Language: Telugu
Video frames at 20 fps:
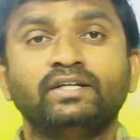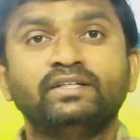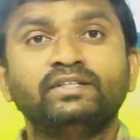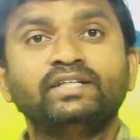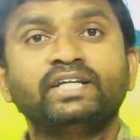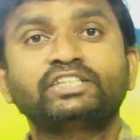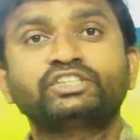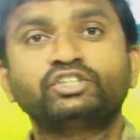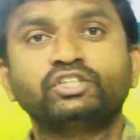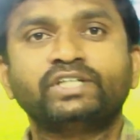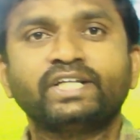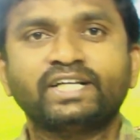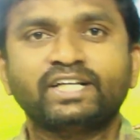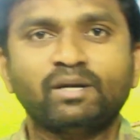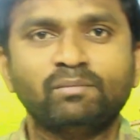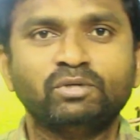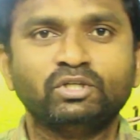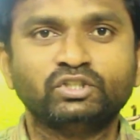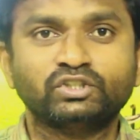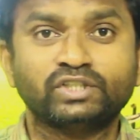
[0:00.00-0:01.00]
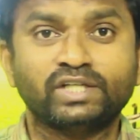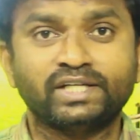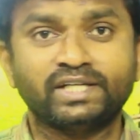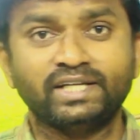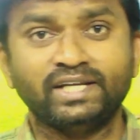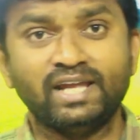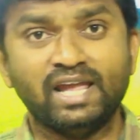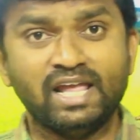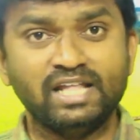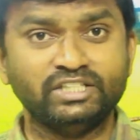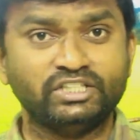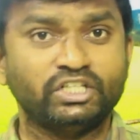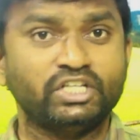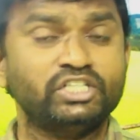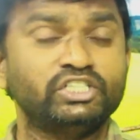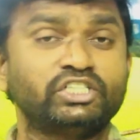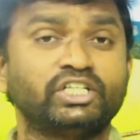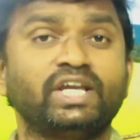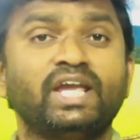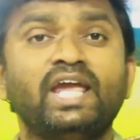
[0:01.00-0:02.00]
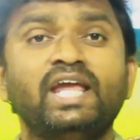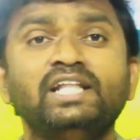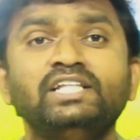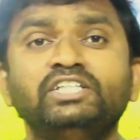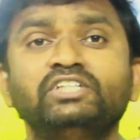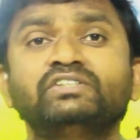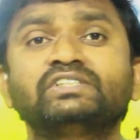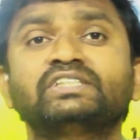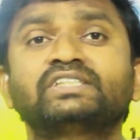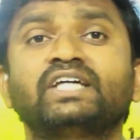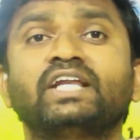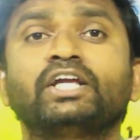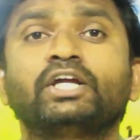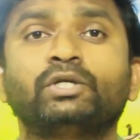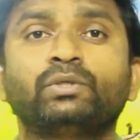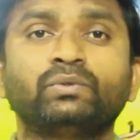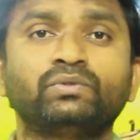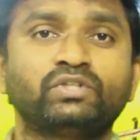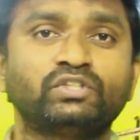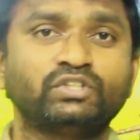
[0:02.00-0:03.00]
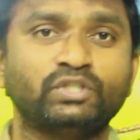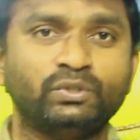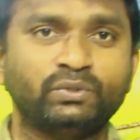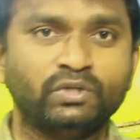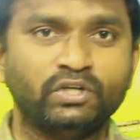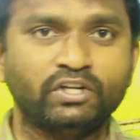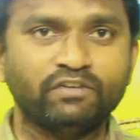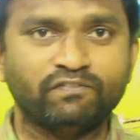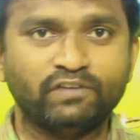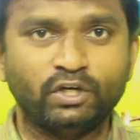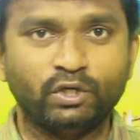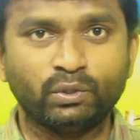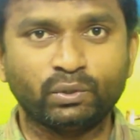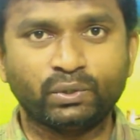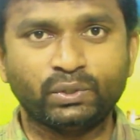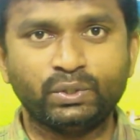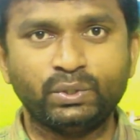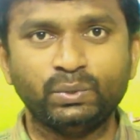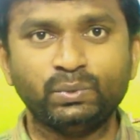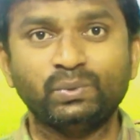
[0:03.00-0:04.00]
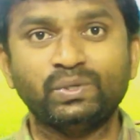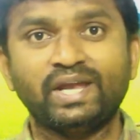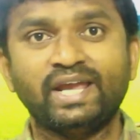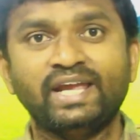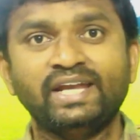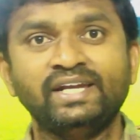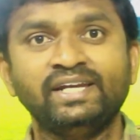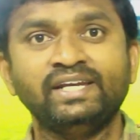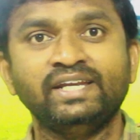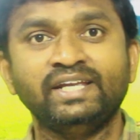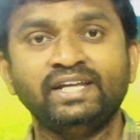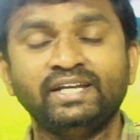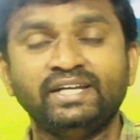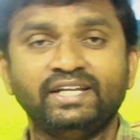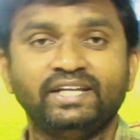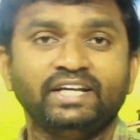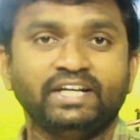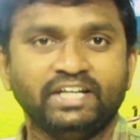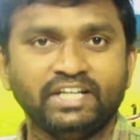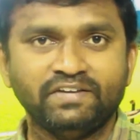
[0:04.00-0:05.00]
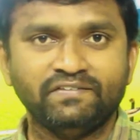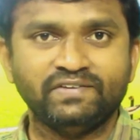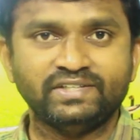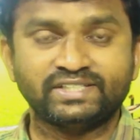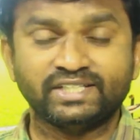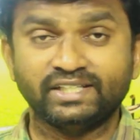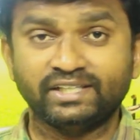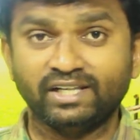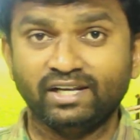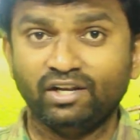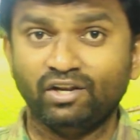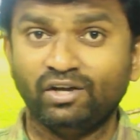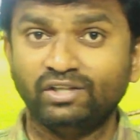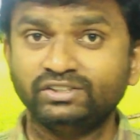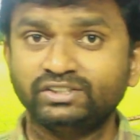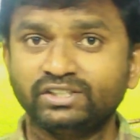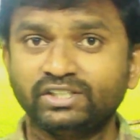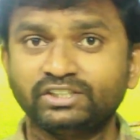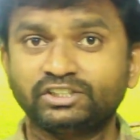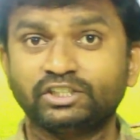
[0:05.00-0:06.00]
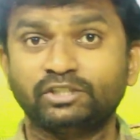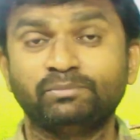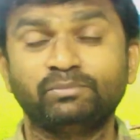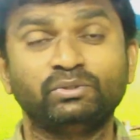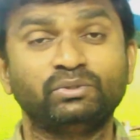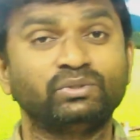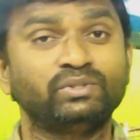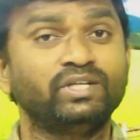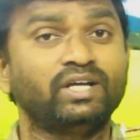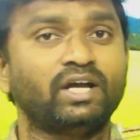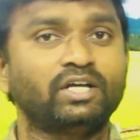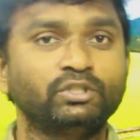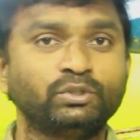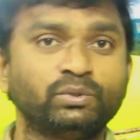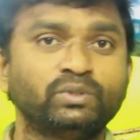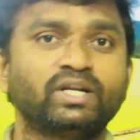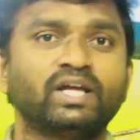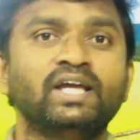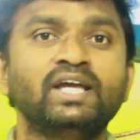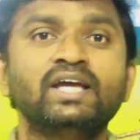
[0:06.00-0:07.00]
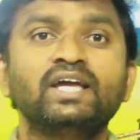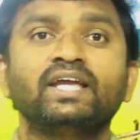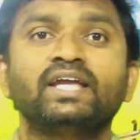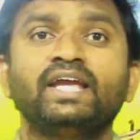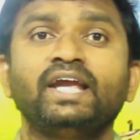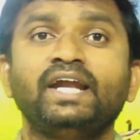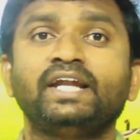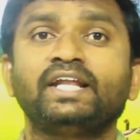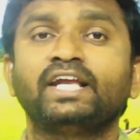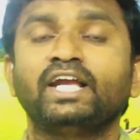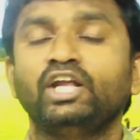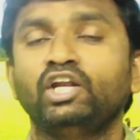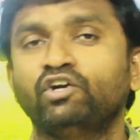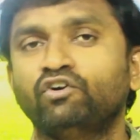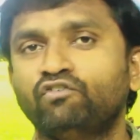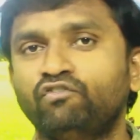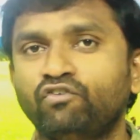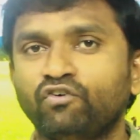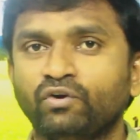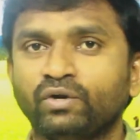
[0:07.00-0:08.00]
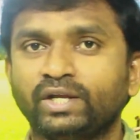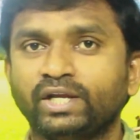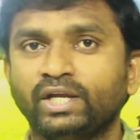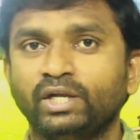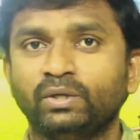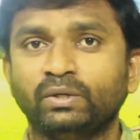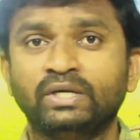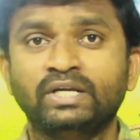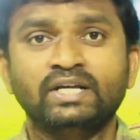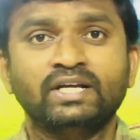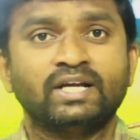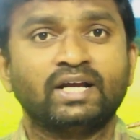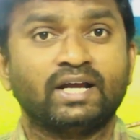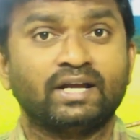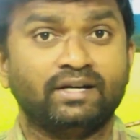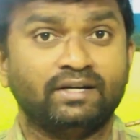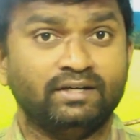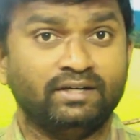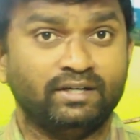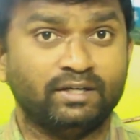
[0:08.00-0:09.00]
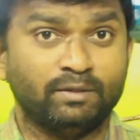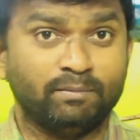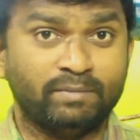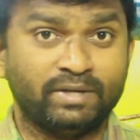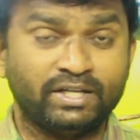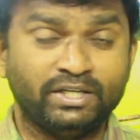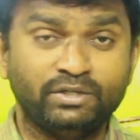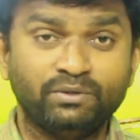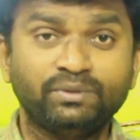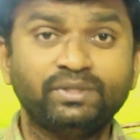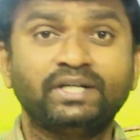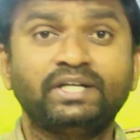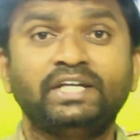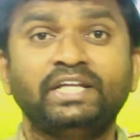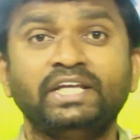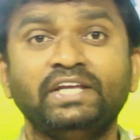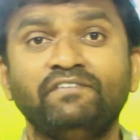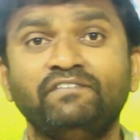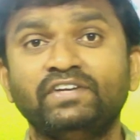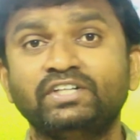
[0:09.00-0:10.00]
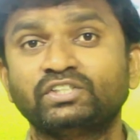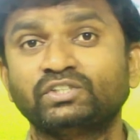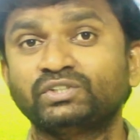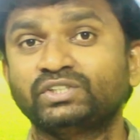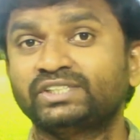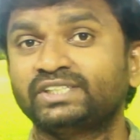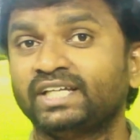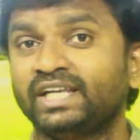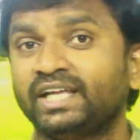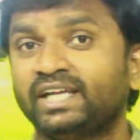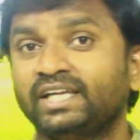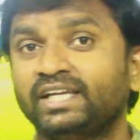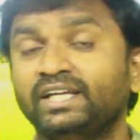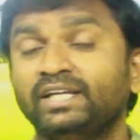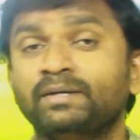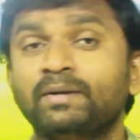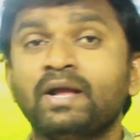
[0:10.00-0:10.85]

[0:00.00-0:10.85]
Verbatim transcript: నెక్స్ట్ టెక్ కంపెనీ వచ్చేసరికి ఎల్జీ నుంచి ఎల్జీ వచ్చేసరికి టూ థౌసండ్ ట్వంటీ వన్లో క్యూఎన్ఈడి టీవీస్ అయితే లాంచ్ అయితే చేయబోతుంది అది కూడా ఎయిట్ కేలో ఫోర్ కేలో అండ్ మరి ఈ యొక్క టీవీస్ వచ్చేసరికి